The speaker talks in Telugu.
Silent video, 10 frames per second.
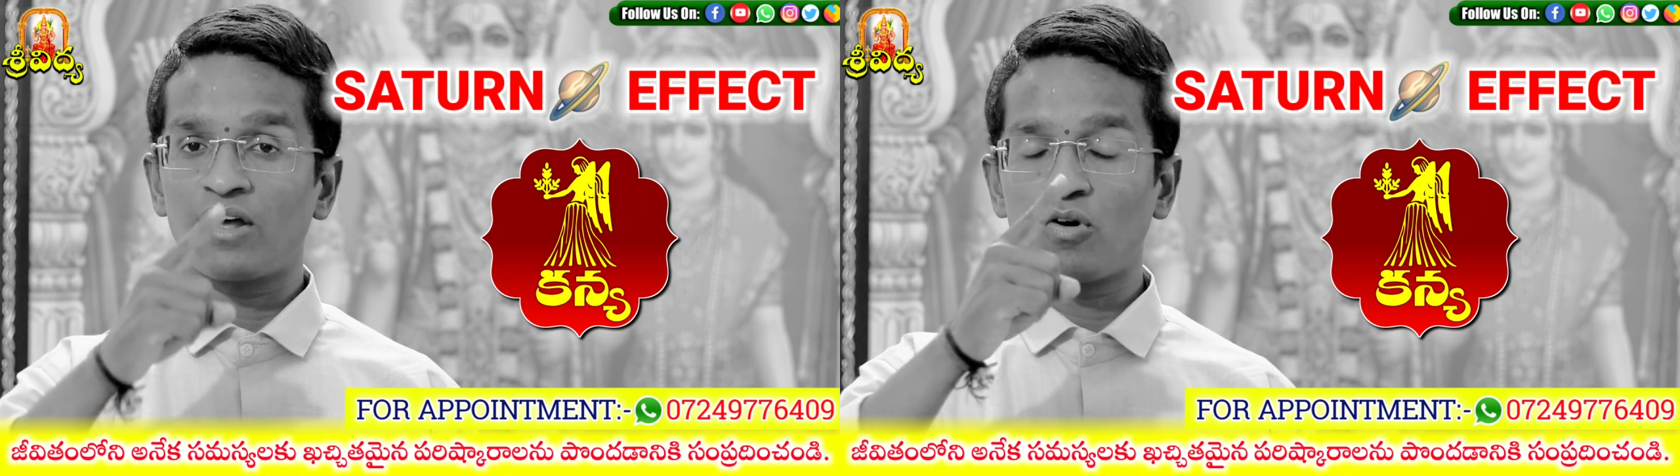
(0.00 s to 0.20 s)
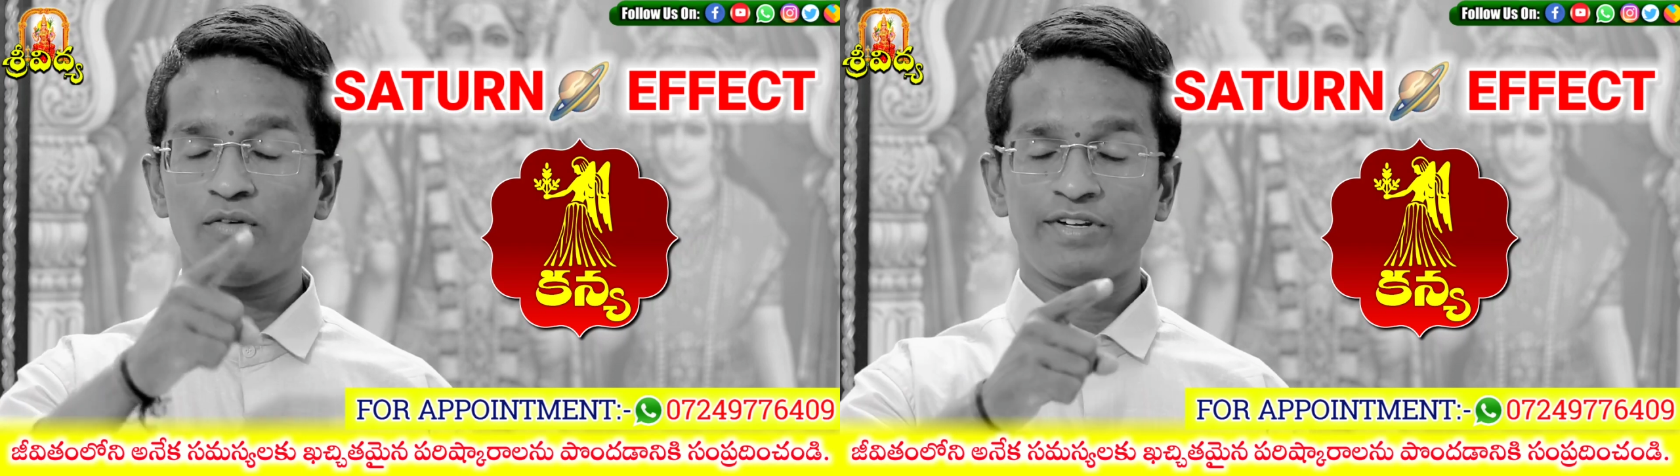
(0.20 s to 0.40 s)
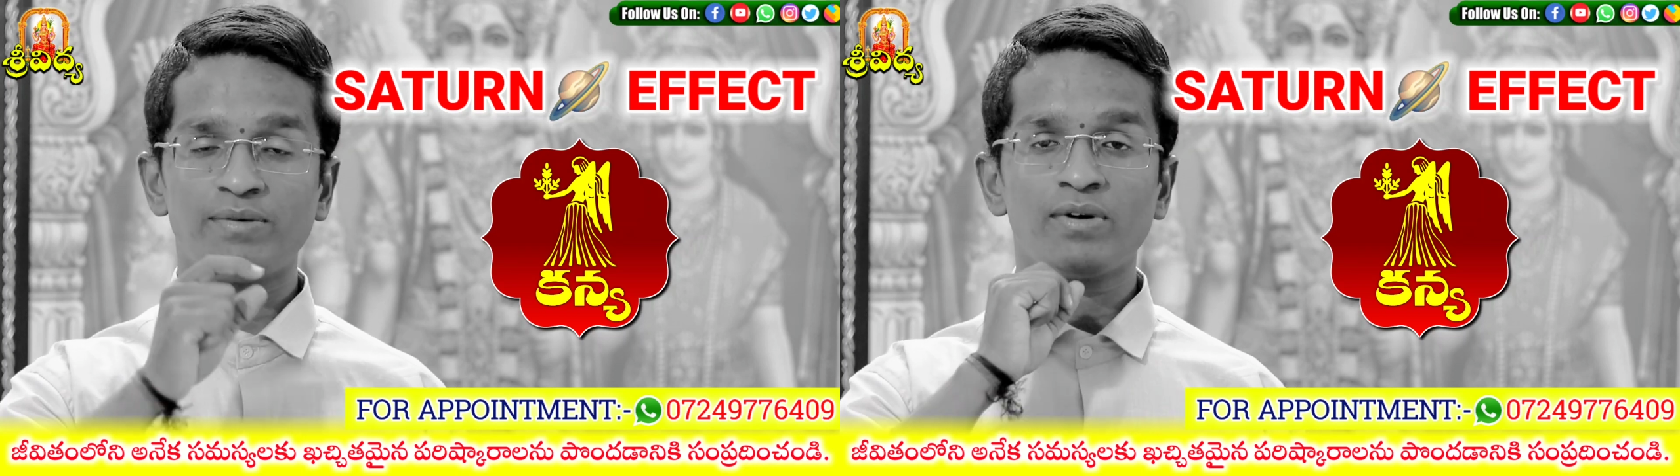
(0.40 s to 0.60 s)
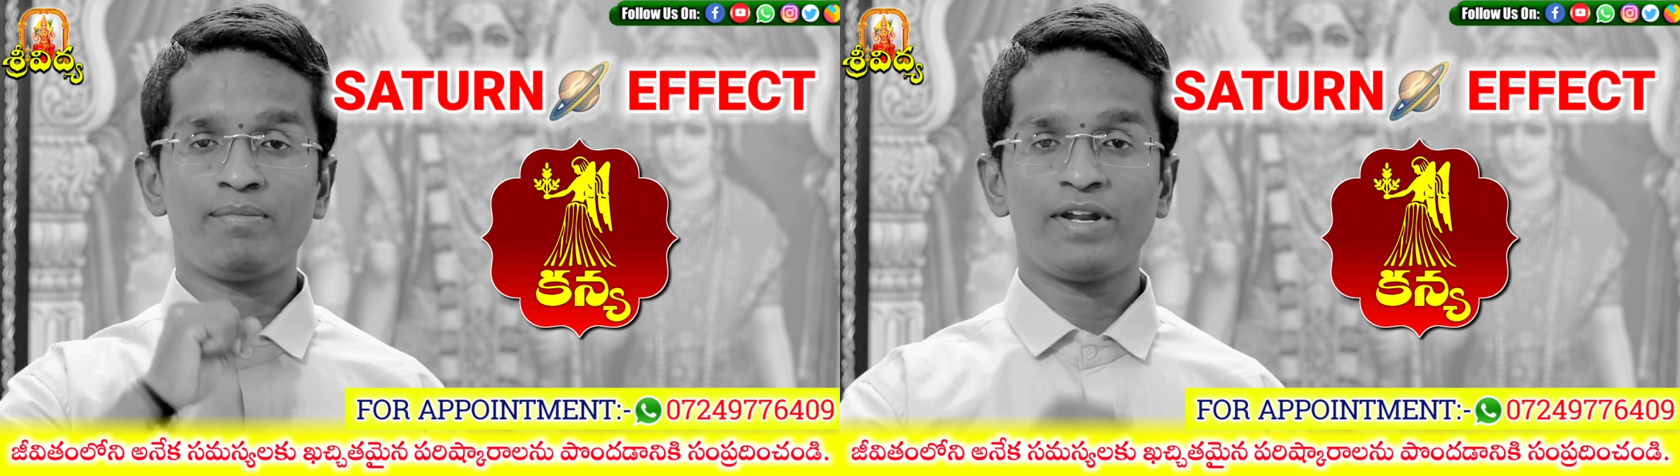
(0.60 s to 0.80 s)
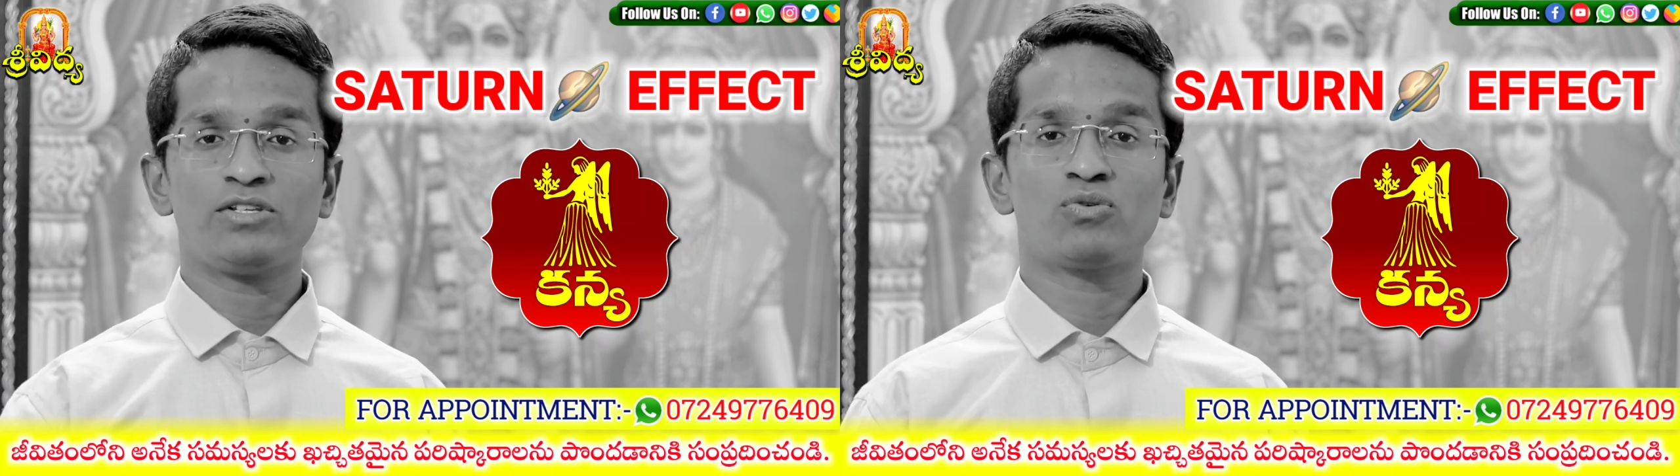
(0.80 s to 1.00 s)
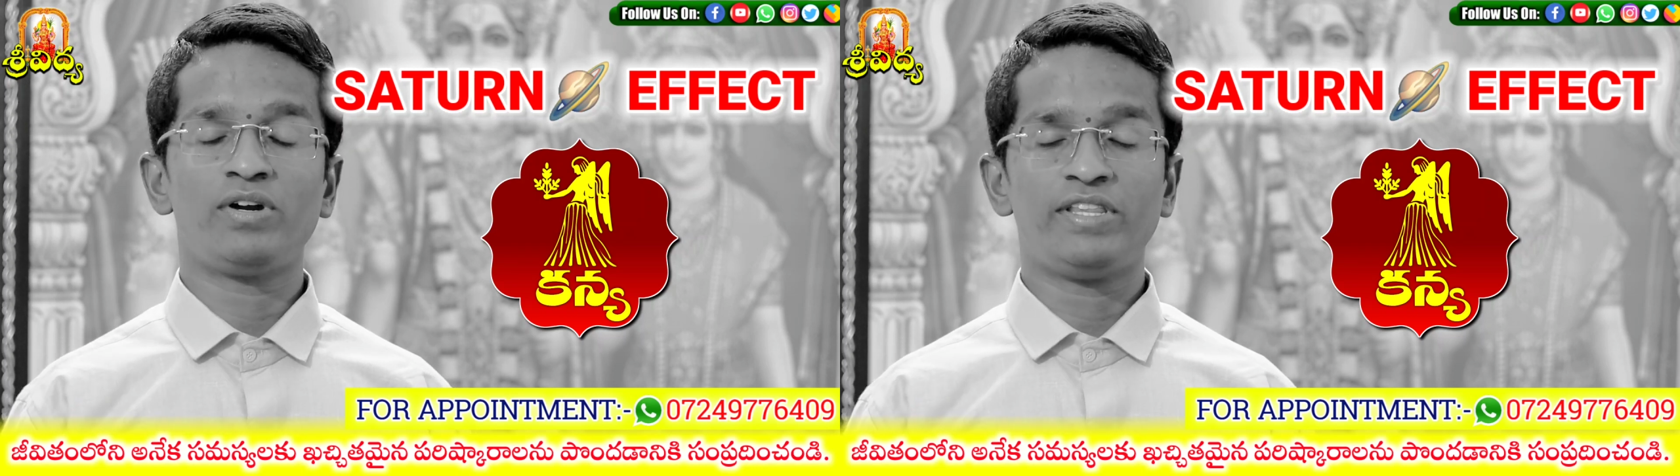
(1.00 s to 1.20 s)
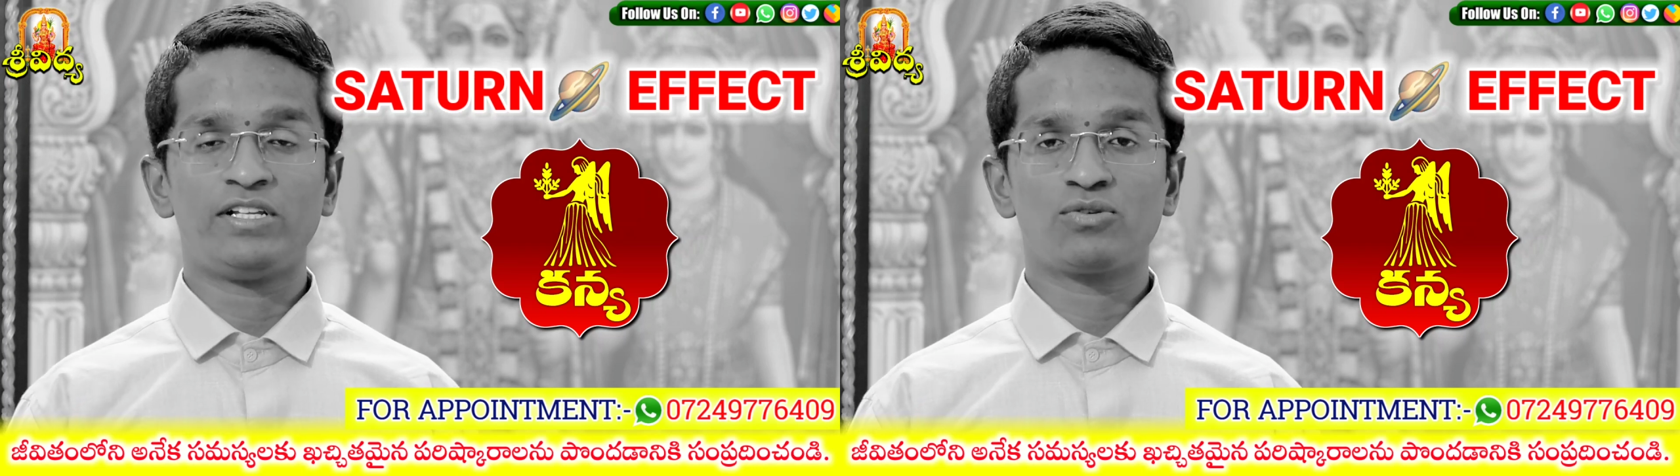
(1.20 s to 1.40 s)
కానీ ఒక విషయం గమనించుకొని